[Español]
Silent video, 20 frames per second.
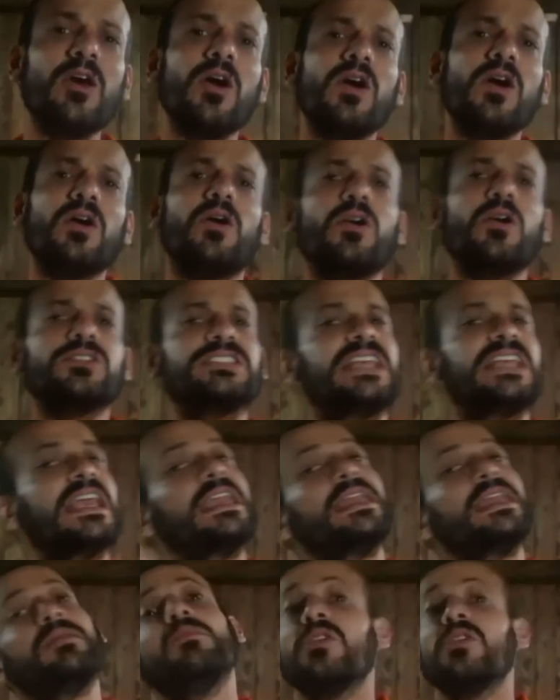de locos
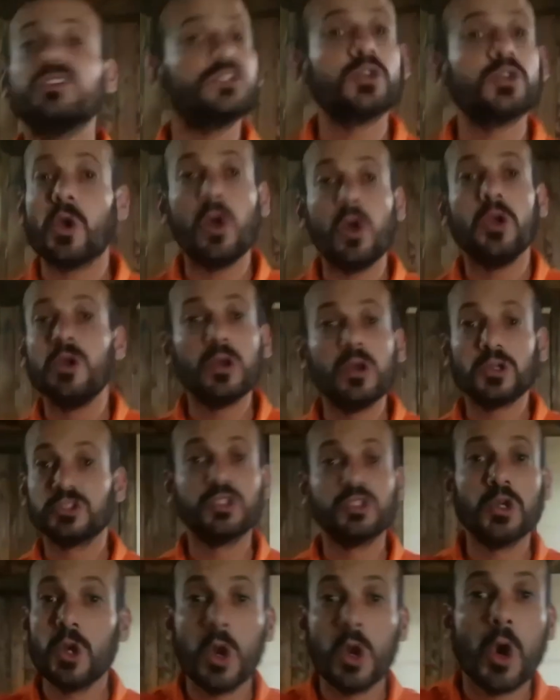seguimos con
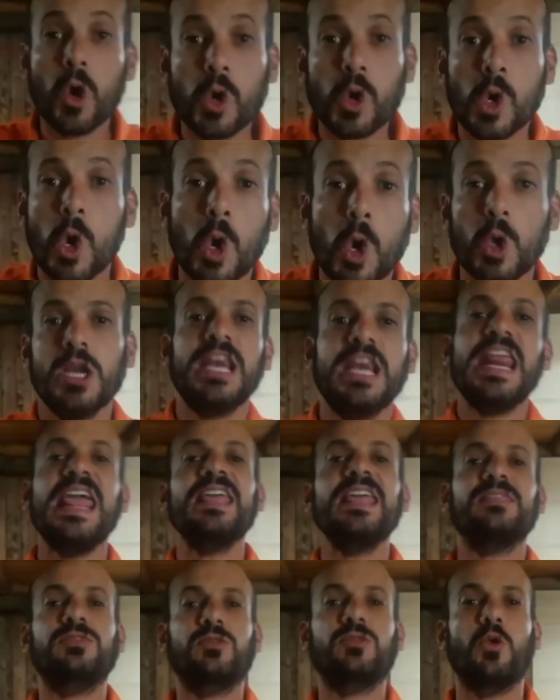los
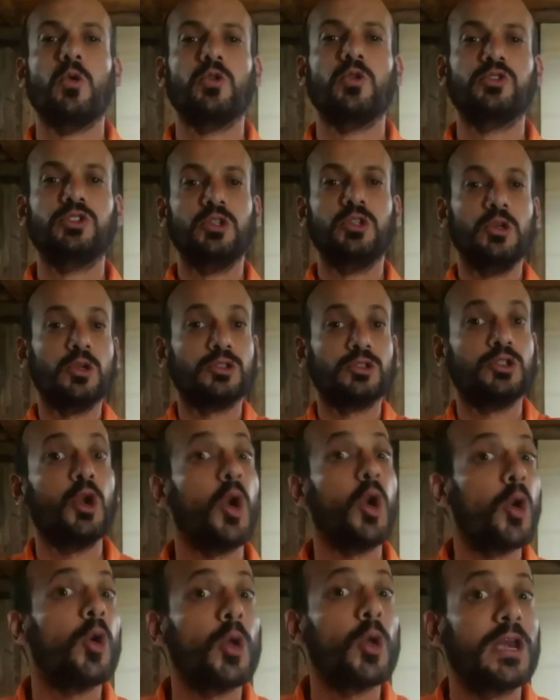locorretos, los
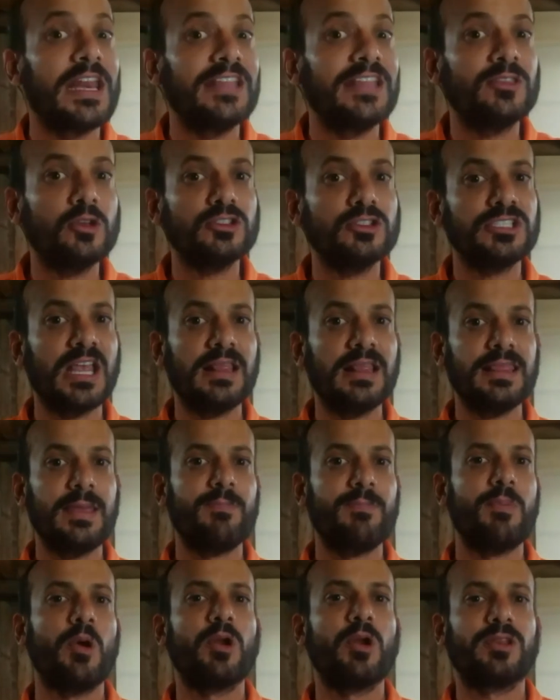locorretos del
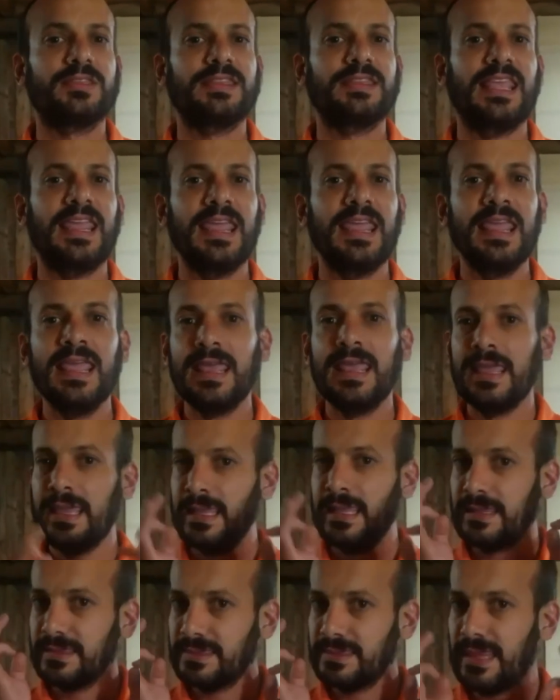deporte.
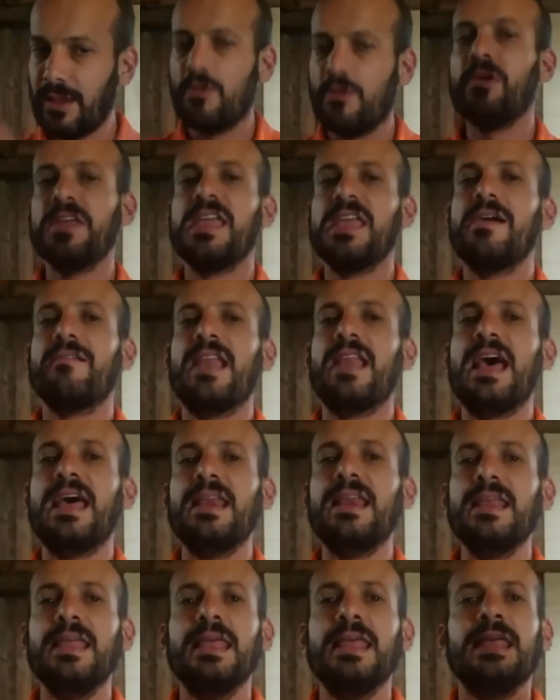Te voy a
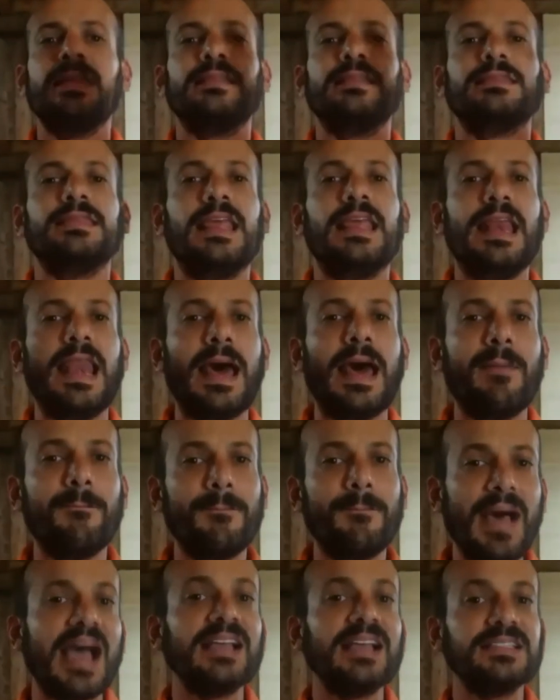hablar de la
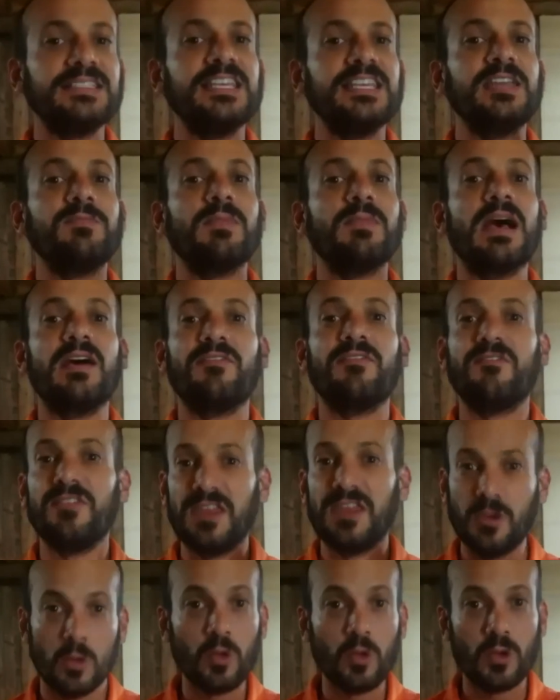máxima
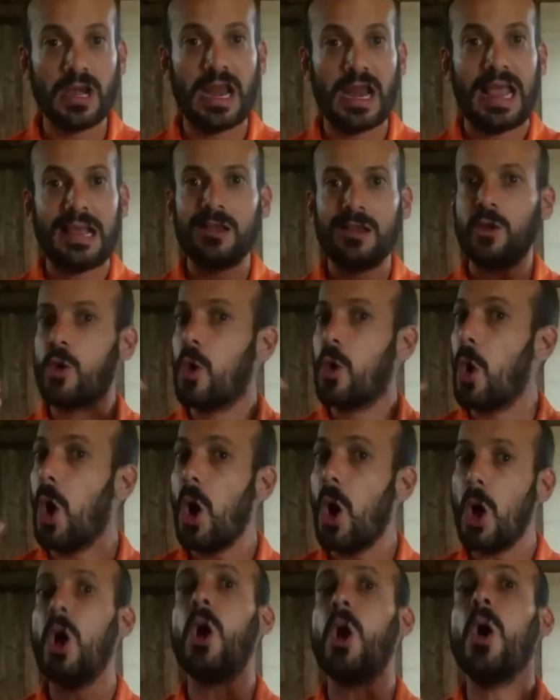figura
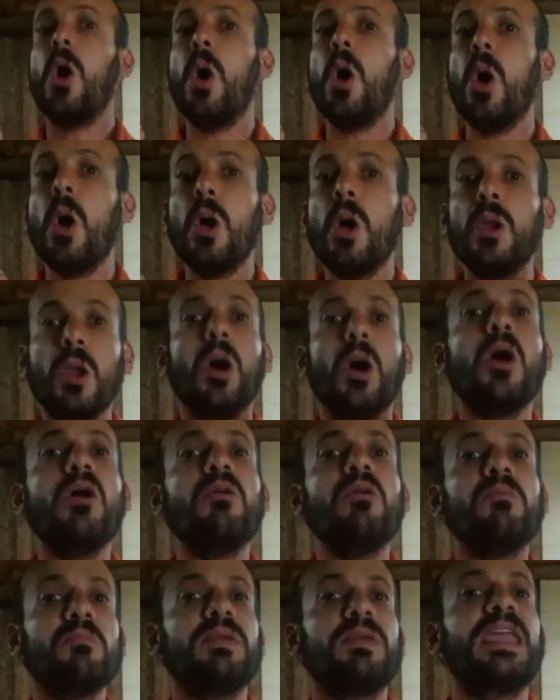
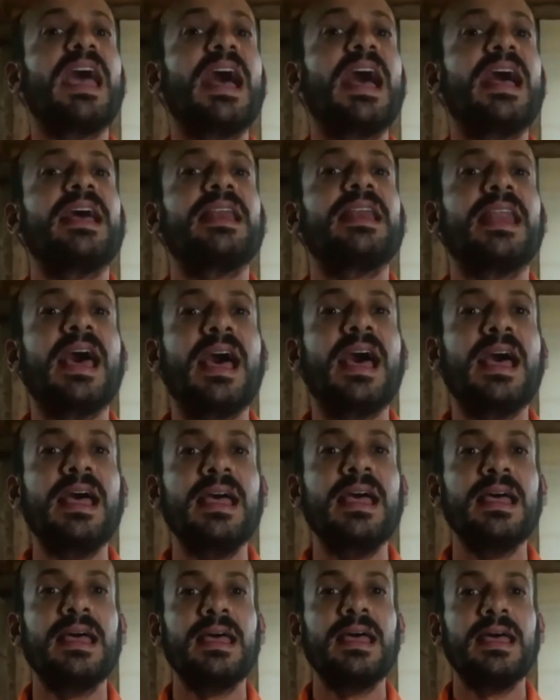
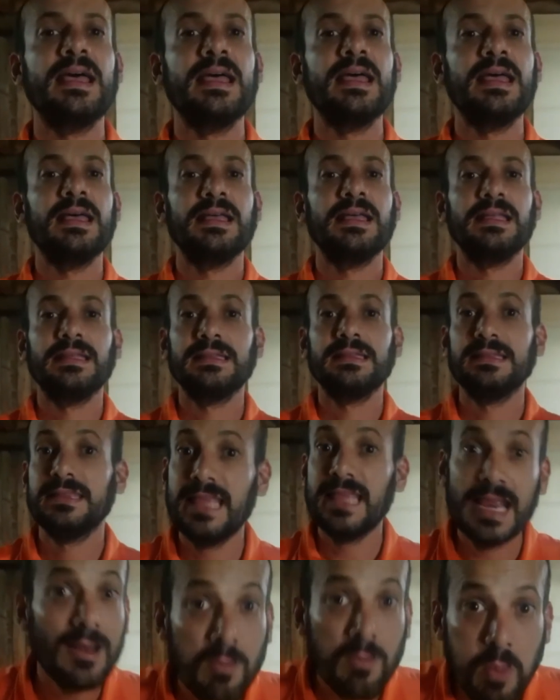colombiana
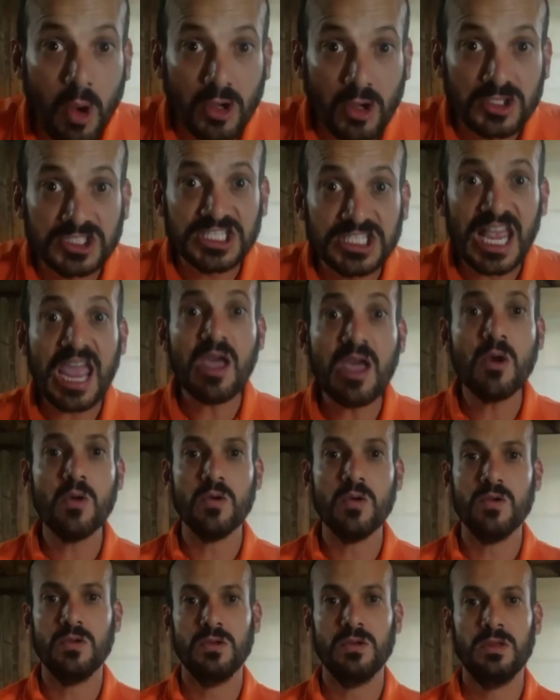del
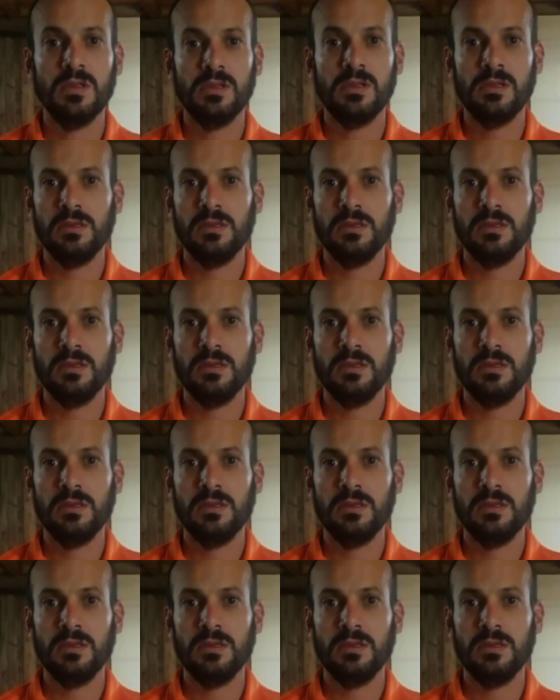boxeo.